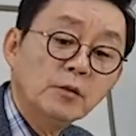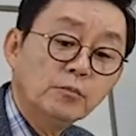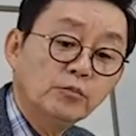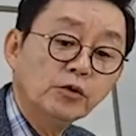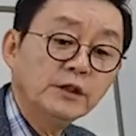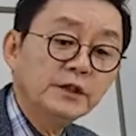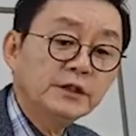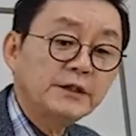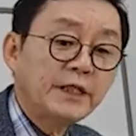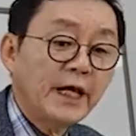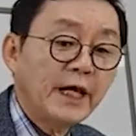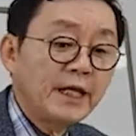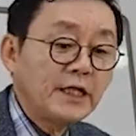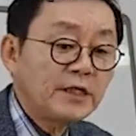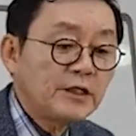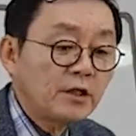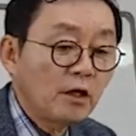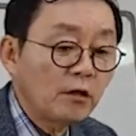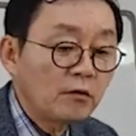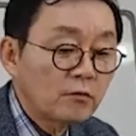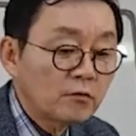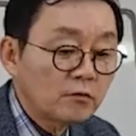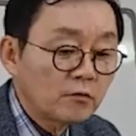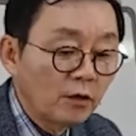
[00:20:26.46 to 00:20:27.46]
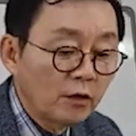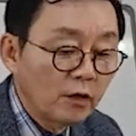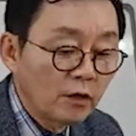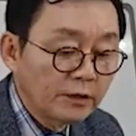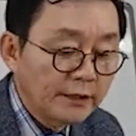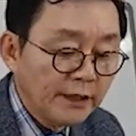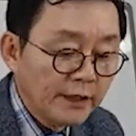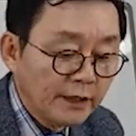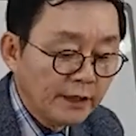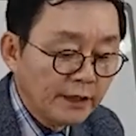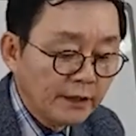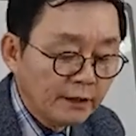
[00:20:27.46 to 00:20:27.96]
문재인
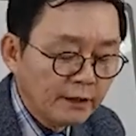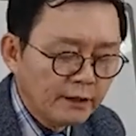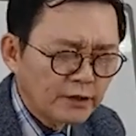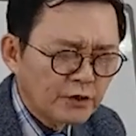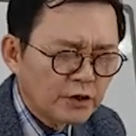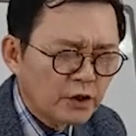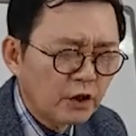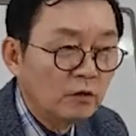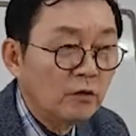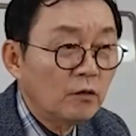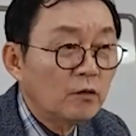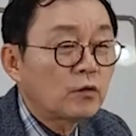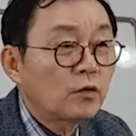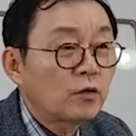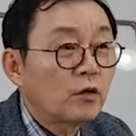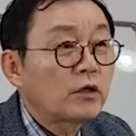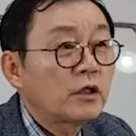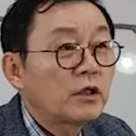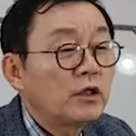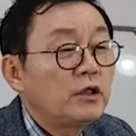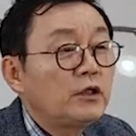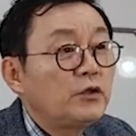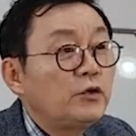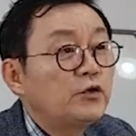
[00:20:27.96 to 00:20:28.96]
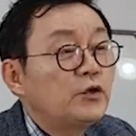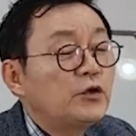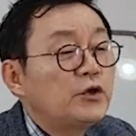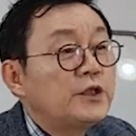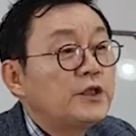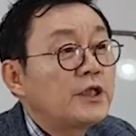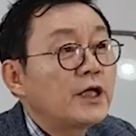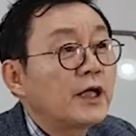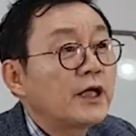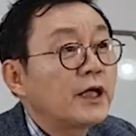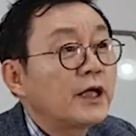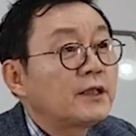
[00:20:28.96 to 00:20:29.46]
정권이 정권을
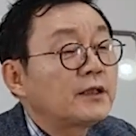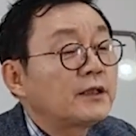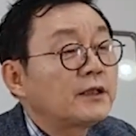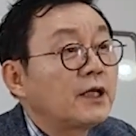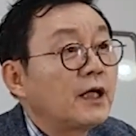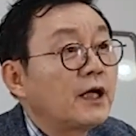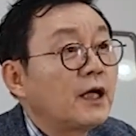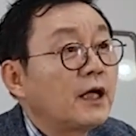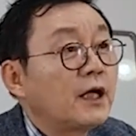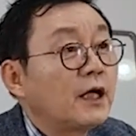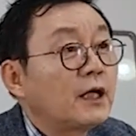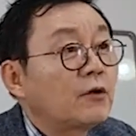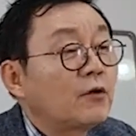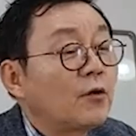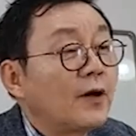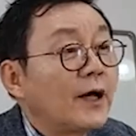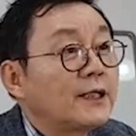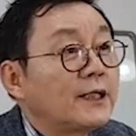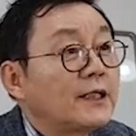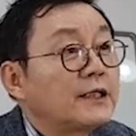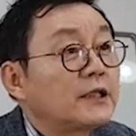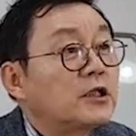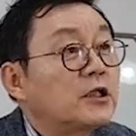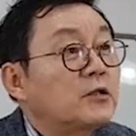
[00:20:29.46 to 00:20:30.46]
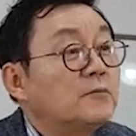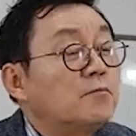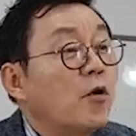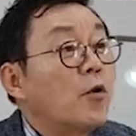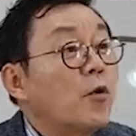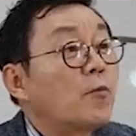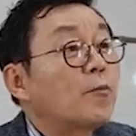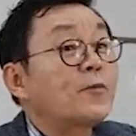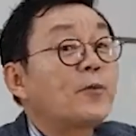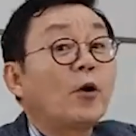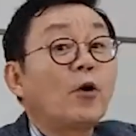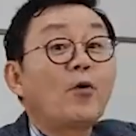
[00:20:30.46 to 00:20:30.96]
유지하겠다고 하는 그
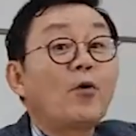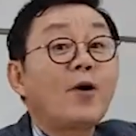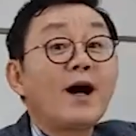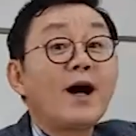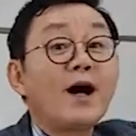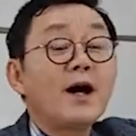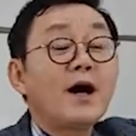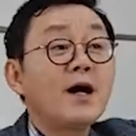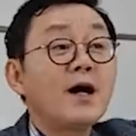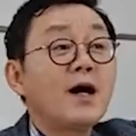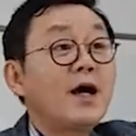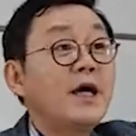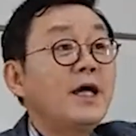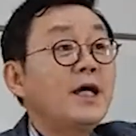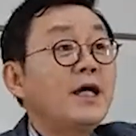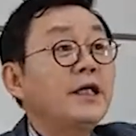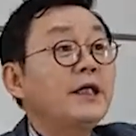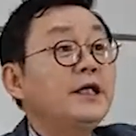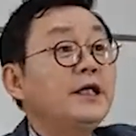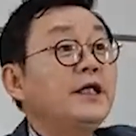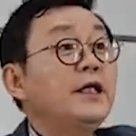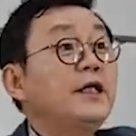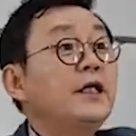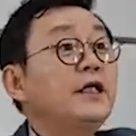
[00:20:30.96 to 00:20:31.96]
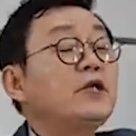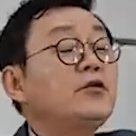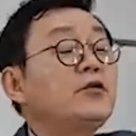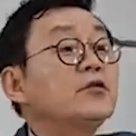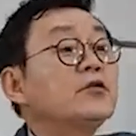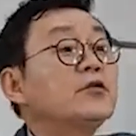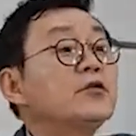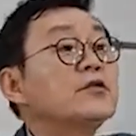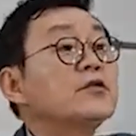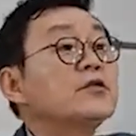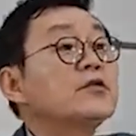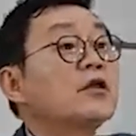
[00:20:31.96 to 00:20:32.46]
목표와
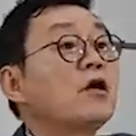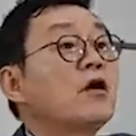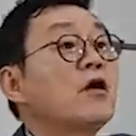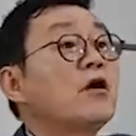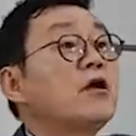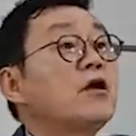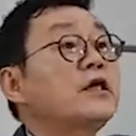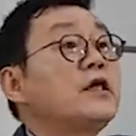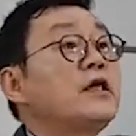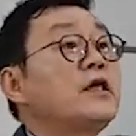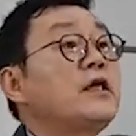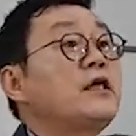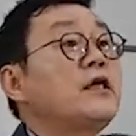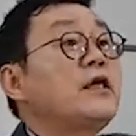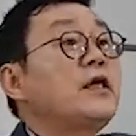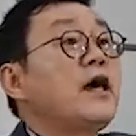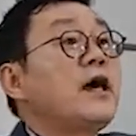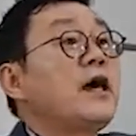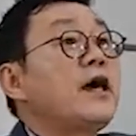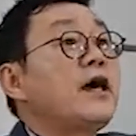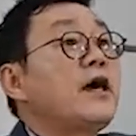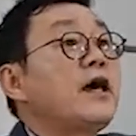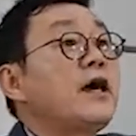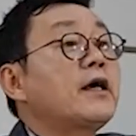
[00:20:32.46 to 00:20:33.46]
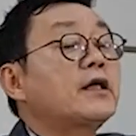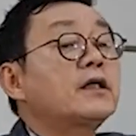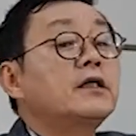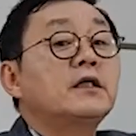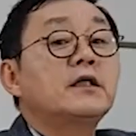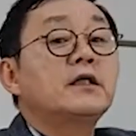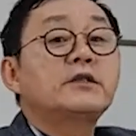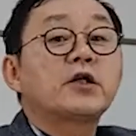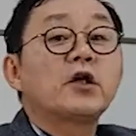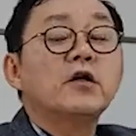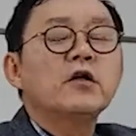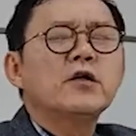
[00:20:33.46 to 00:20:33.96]
이준석이의
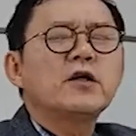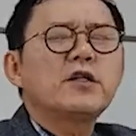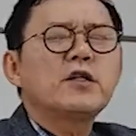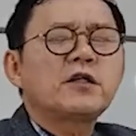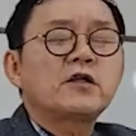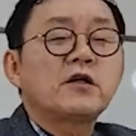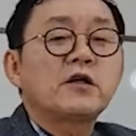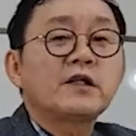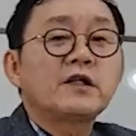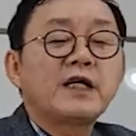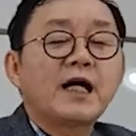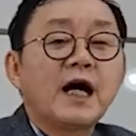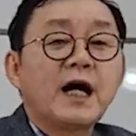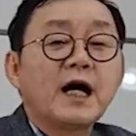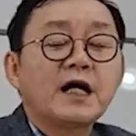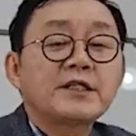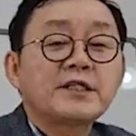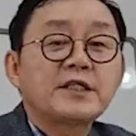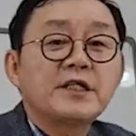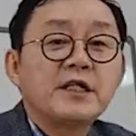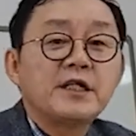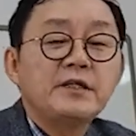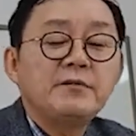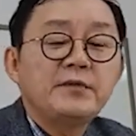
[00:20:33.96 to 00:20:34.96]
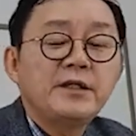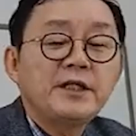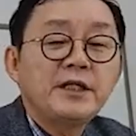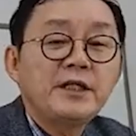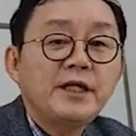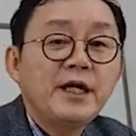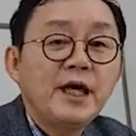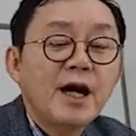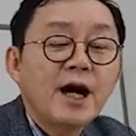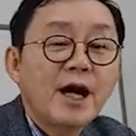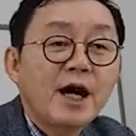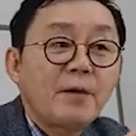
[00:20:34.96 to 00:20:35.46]
그 정치적
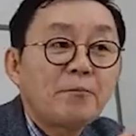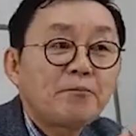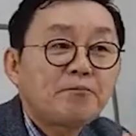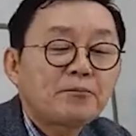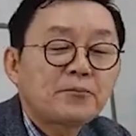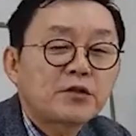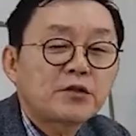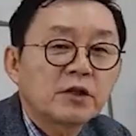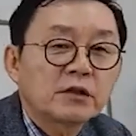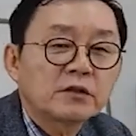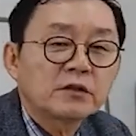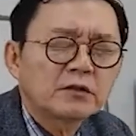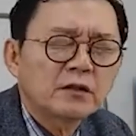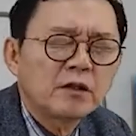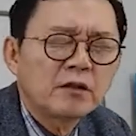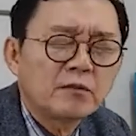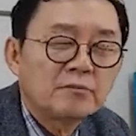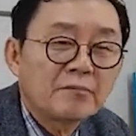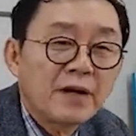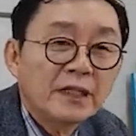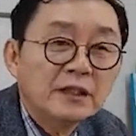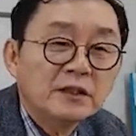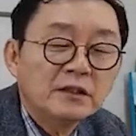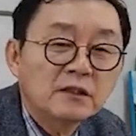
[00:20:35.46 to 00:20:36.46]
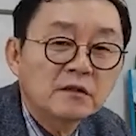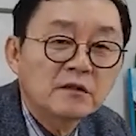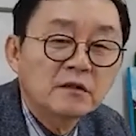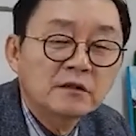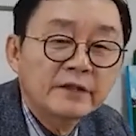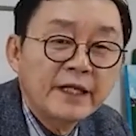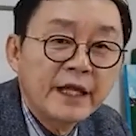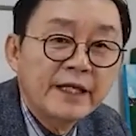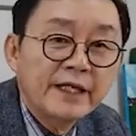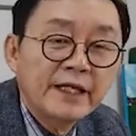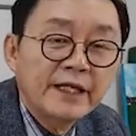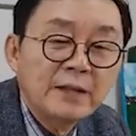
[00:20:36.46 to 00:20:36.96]
야심이 합쳐서
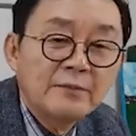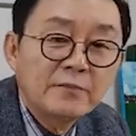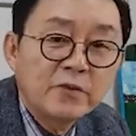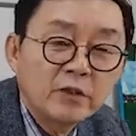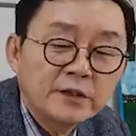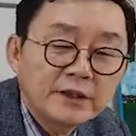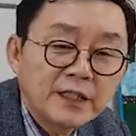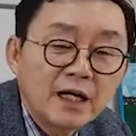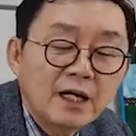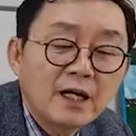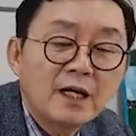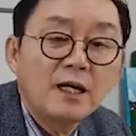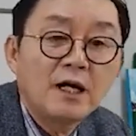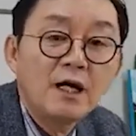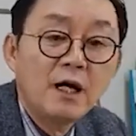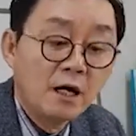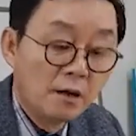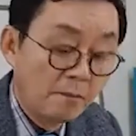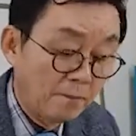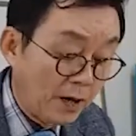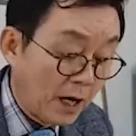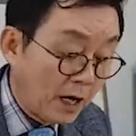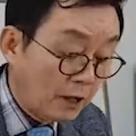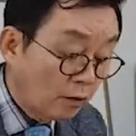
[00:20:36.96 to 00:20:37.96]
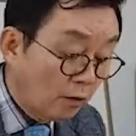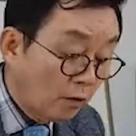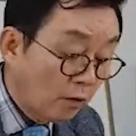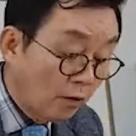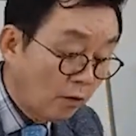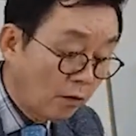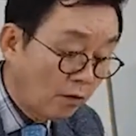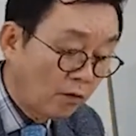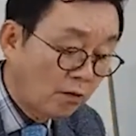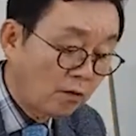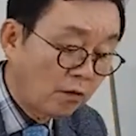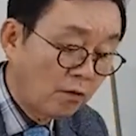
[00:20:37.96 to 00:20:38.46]
만들어낸 게 뭐냐
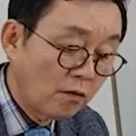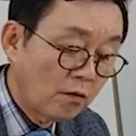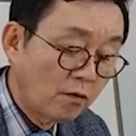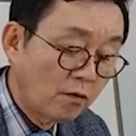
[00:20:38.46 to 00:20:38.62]
바로